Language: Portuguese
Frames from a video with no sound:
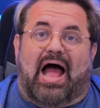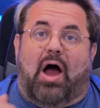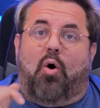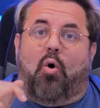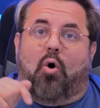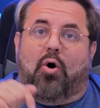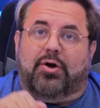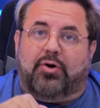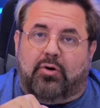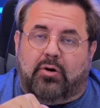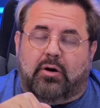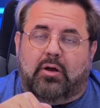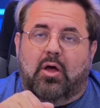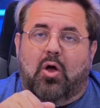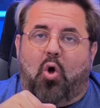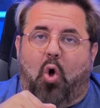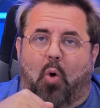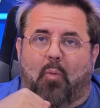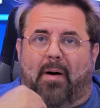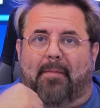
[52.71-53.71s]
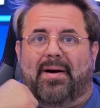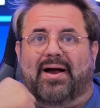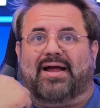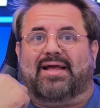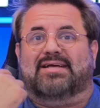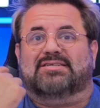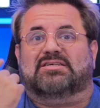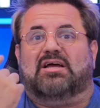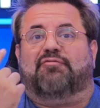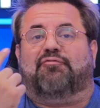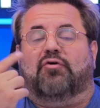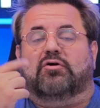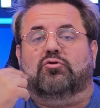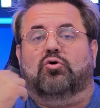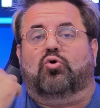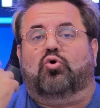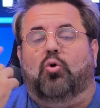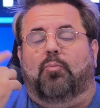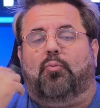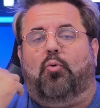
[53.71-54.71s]
A Honor, uma marca que já foi
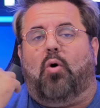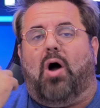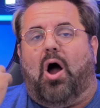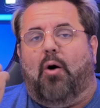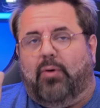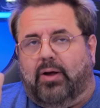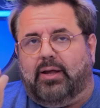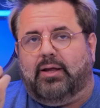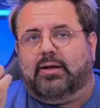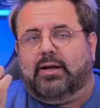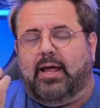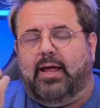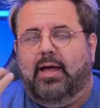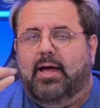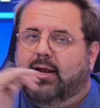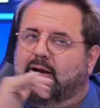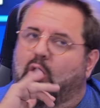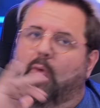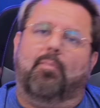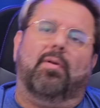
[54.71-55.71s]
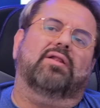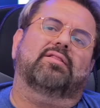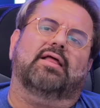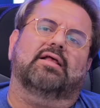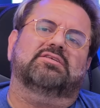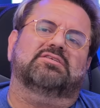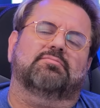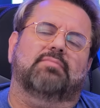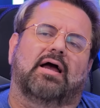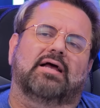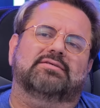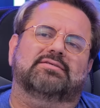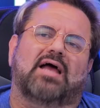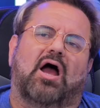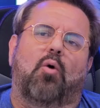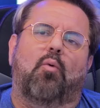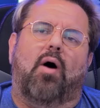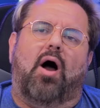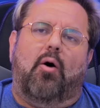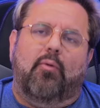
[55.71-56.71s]
do grupo Huawei, né? Não pertence mais
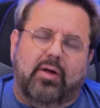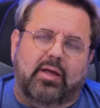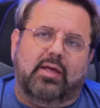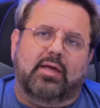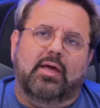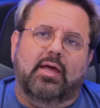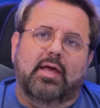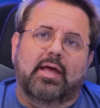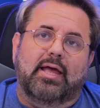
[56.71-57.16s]
à Huawei.